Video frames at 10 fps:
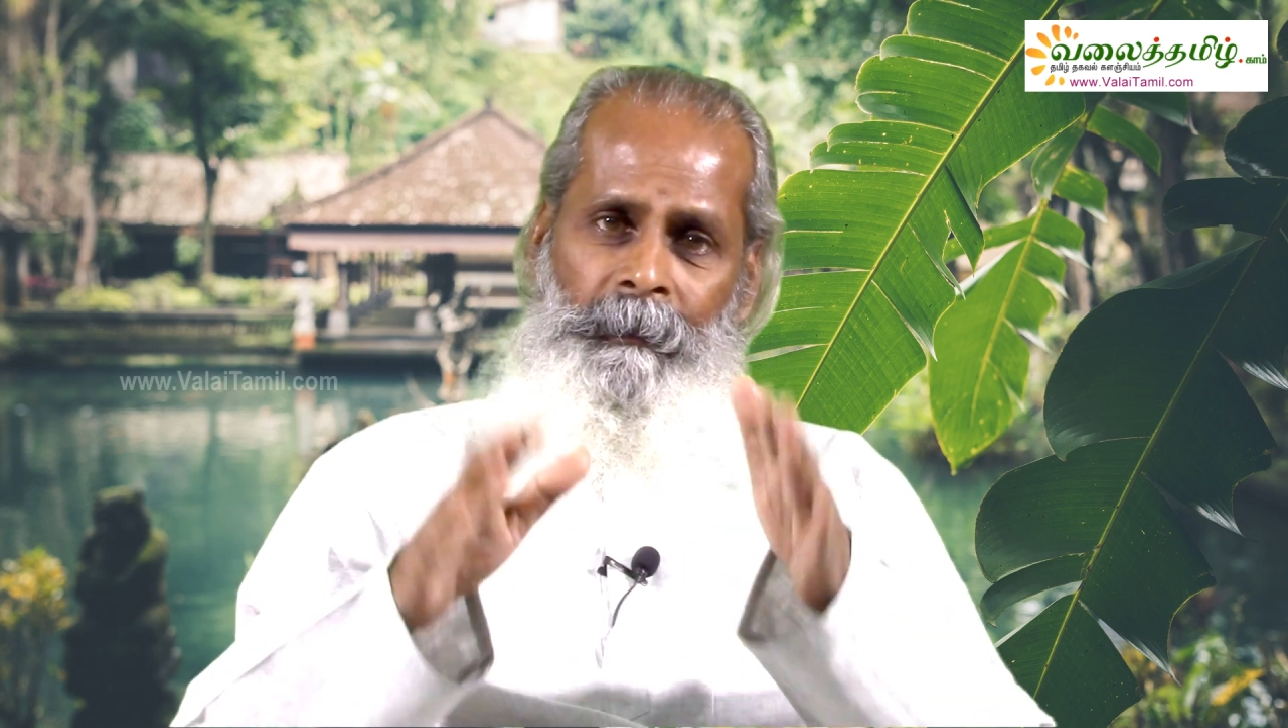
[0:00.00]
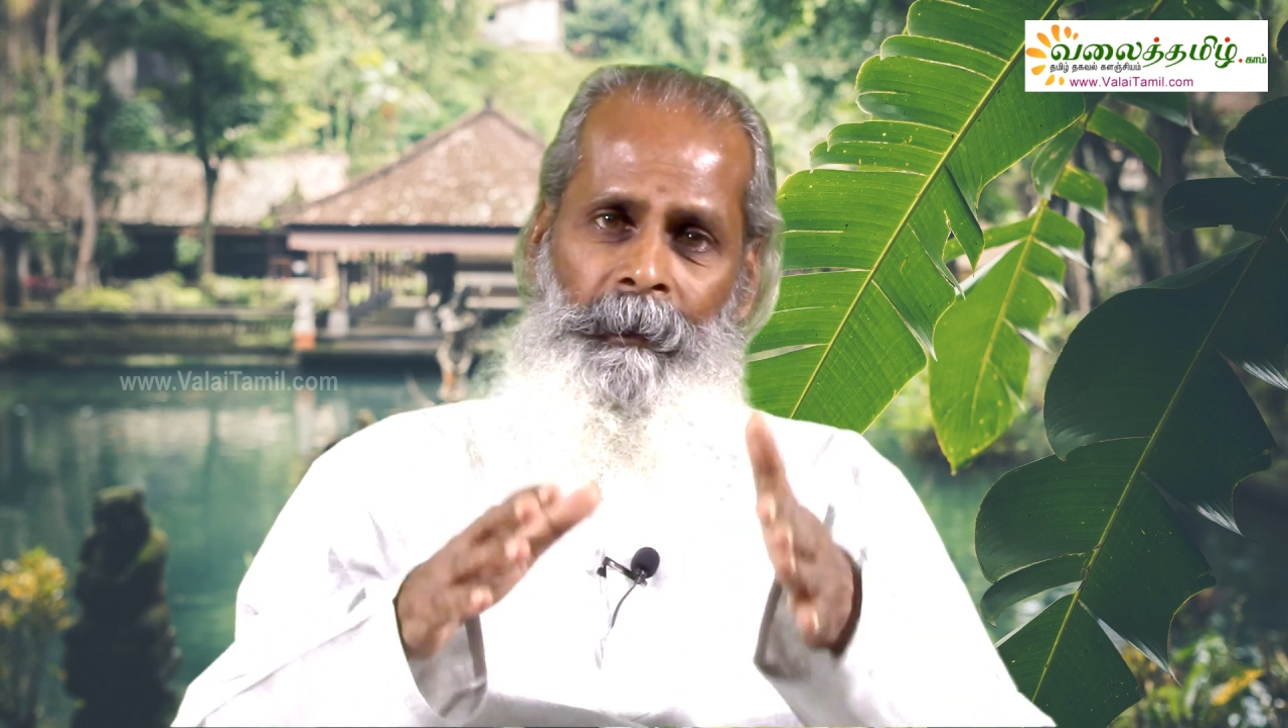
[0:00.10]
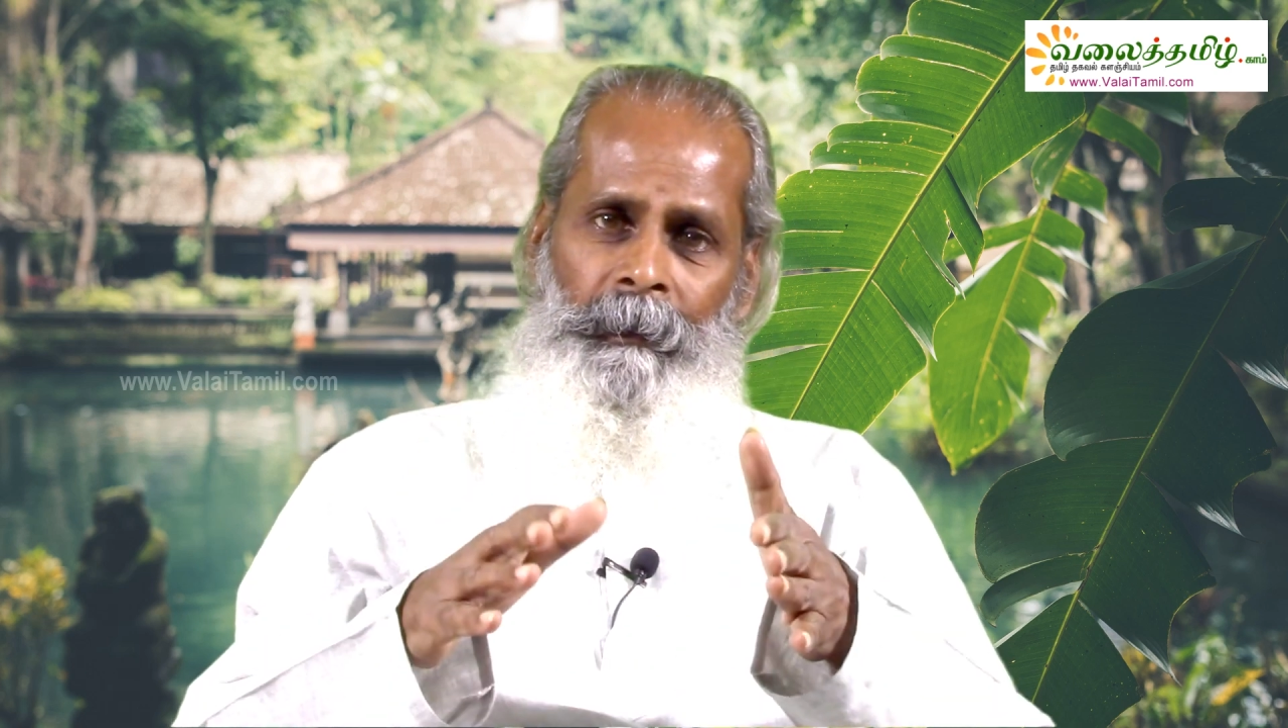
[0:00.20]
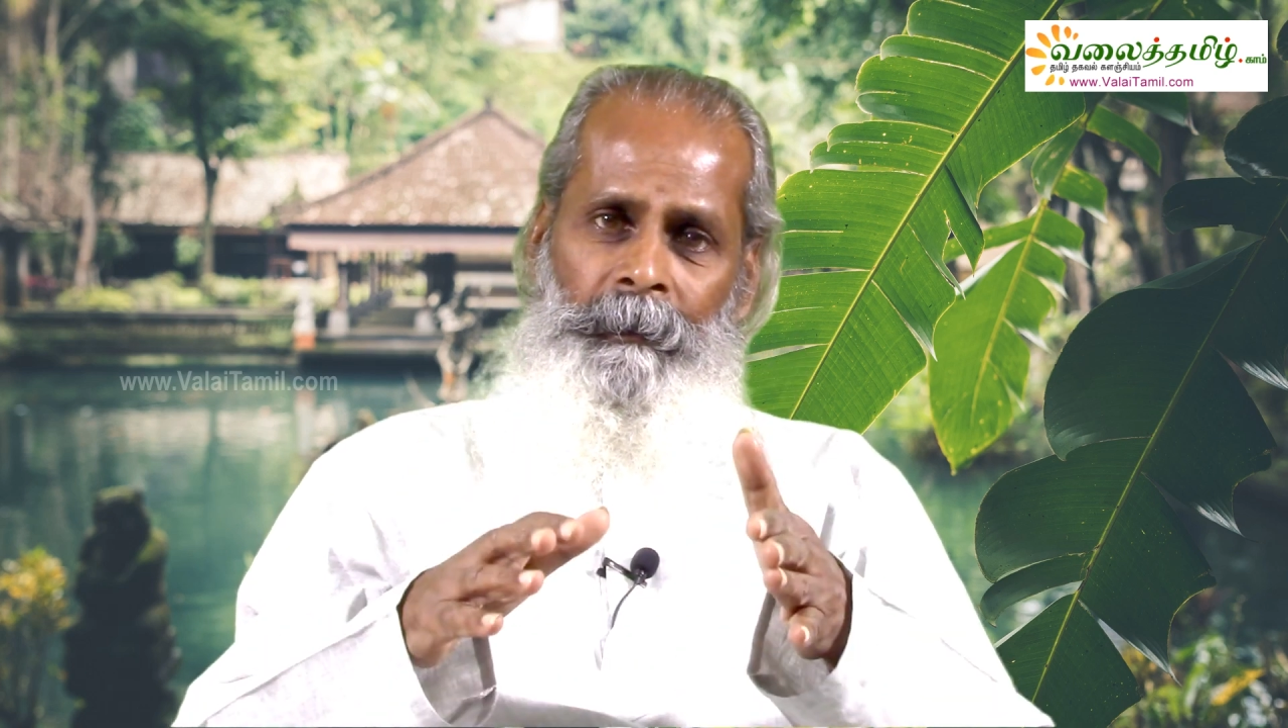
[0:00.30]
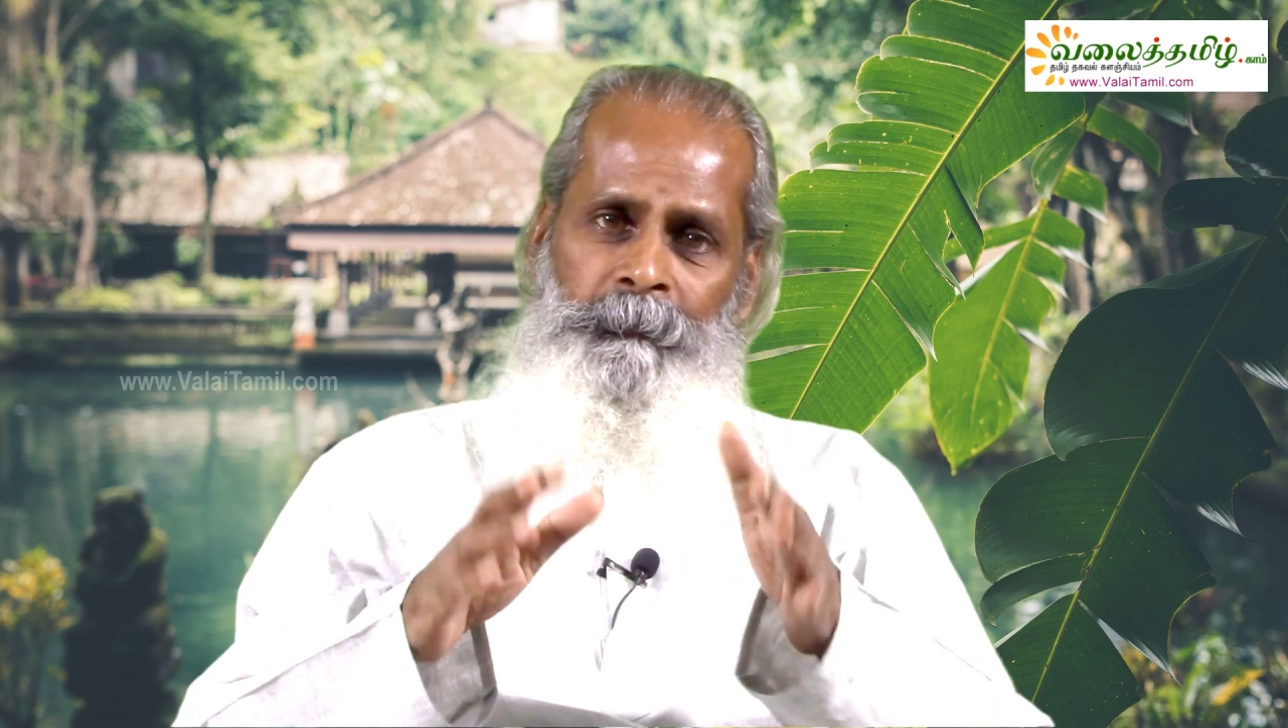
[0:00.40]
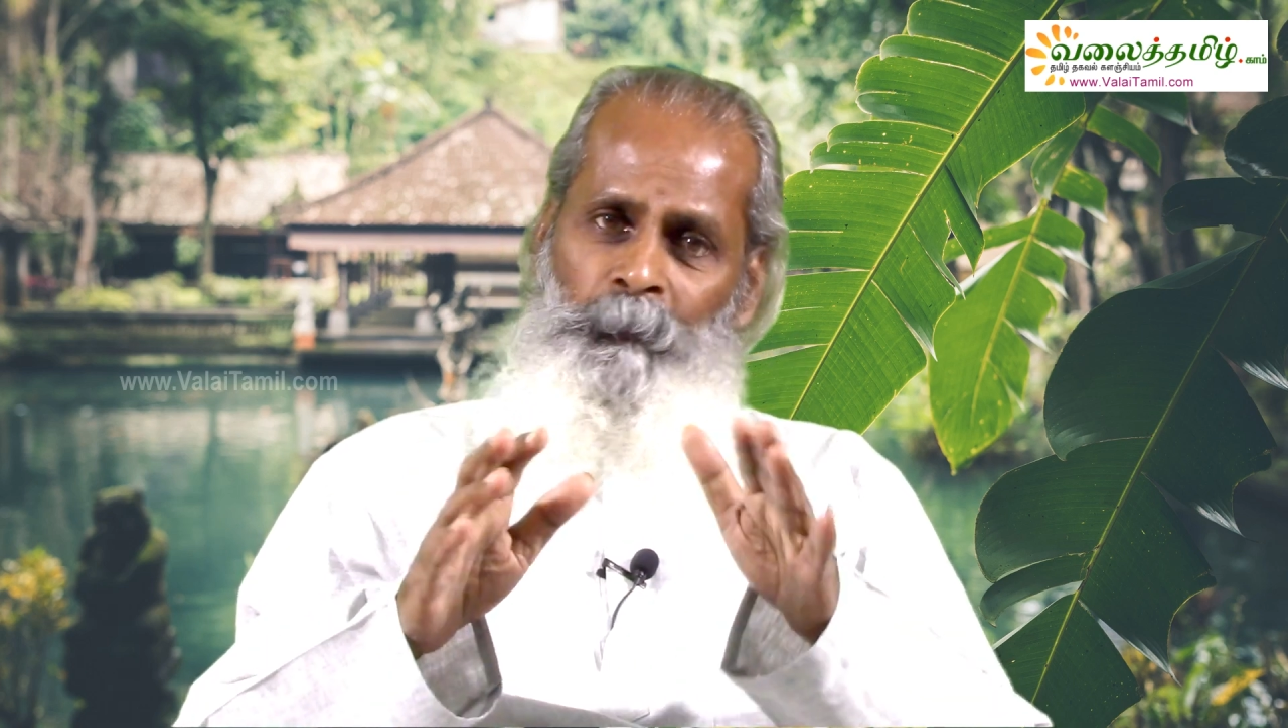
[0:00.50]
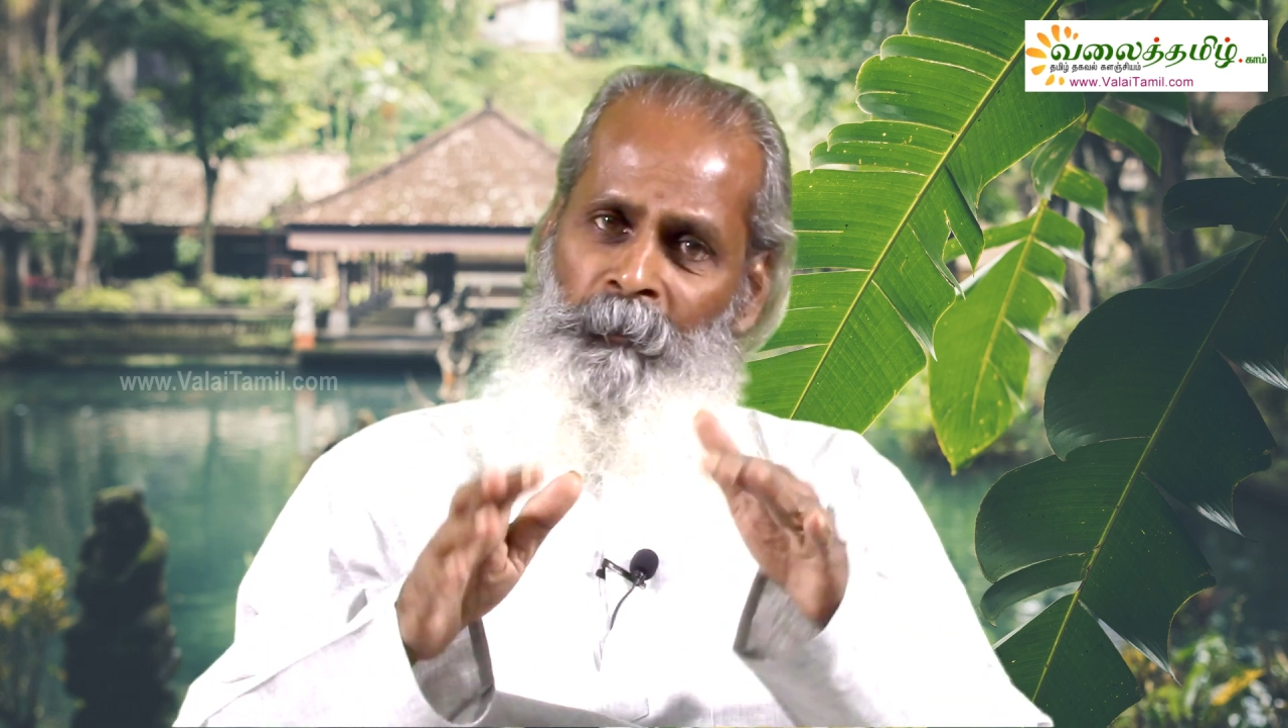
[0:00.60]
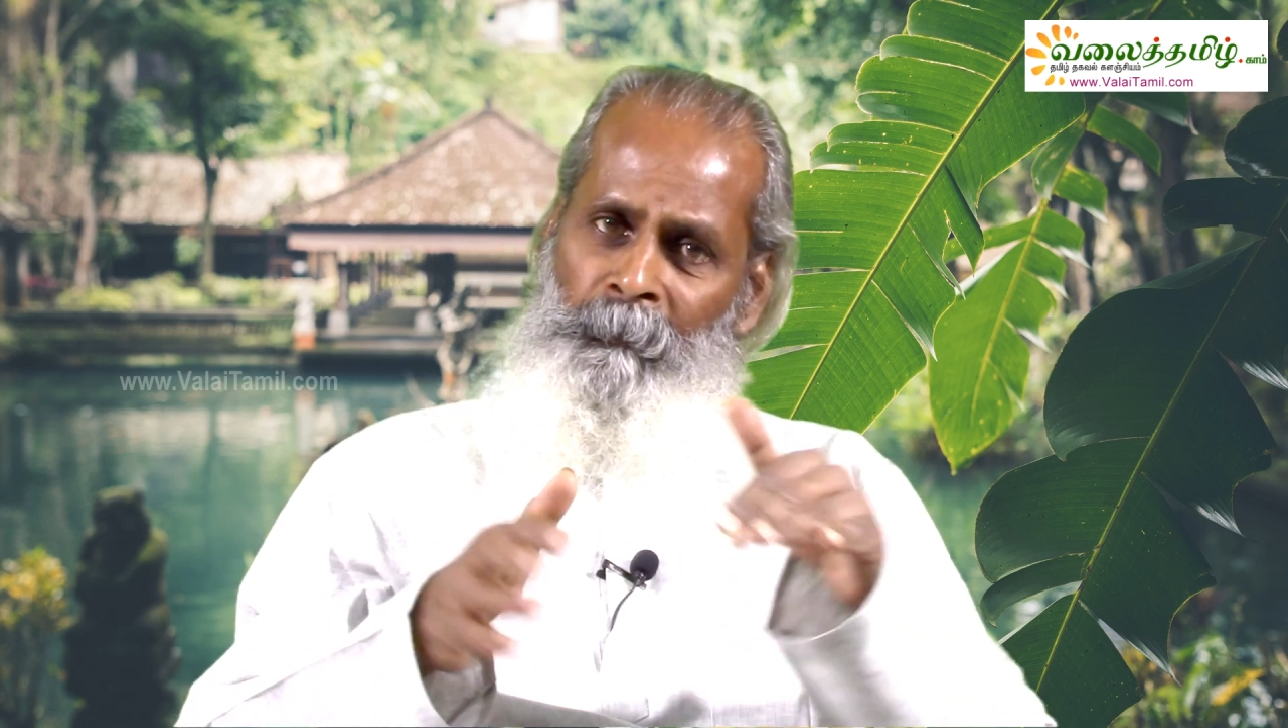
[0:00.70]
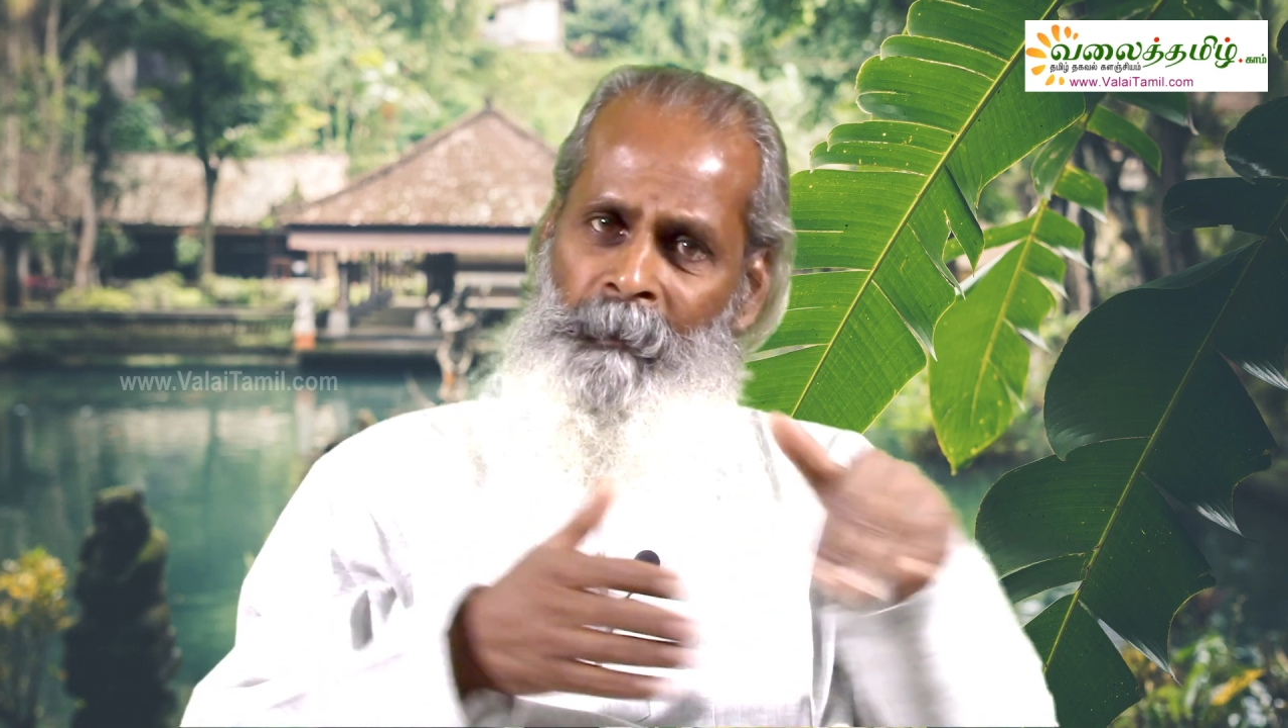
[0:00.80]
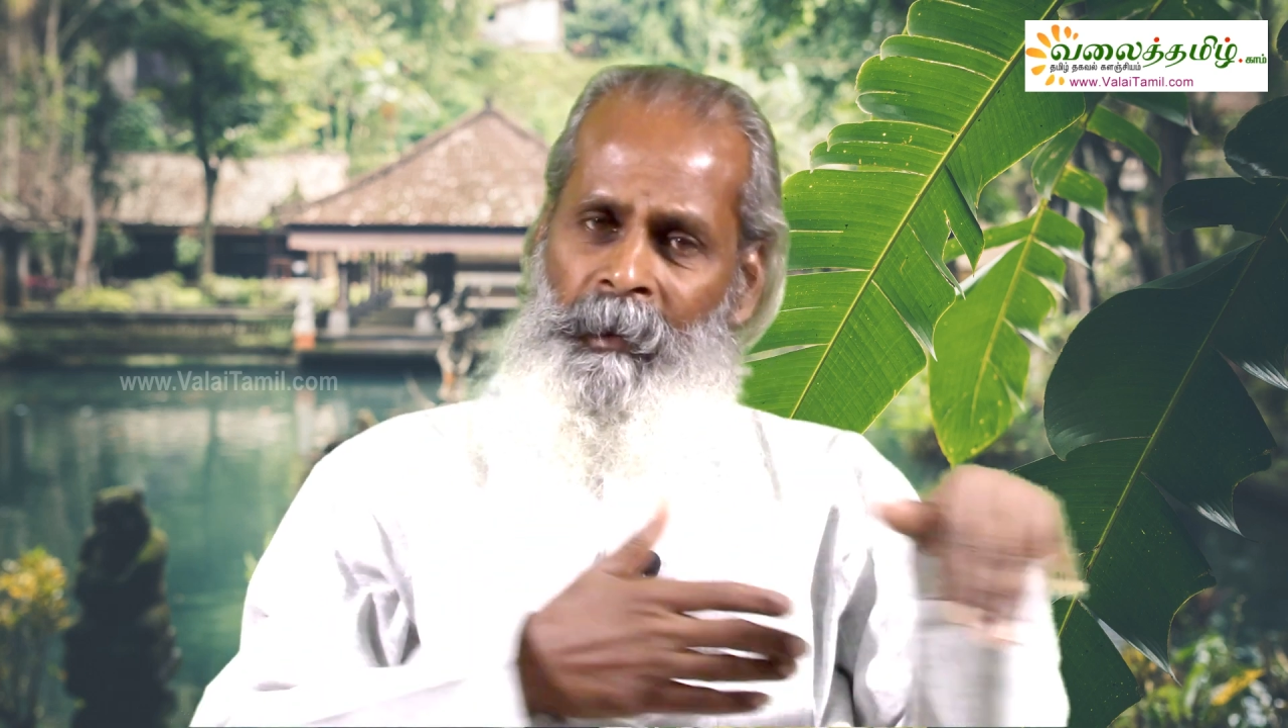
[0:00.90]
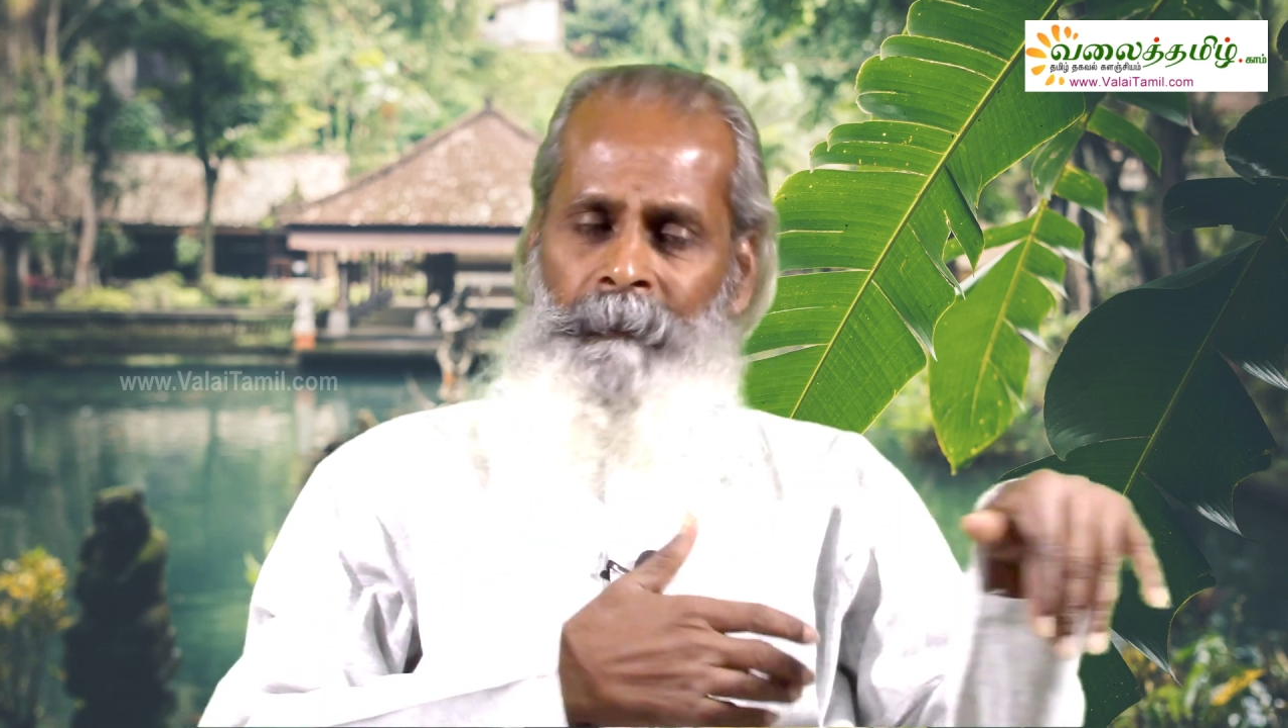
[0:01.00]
கல் சுலபமாக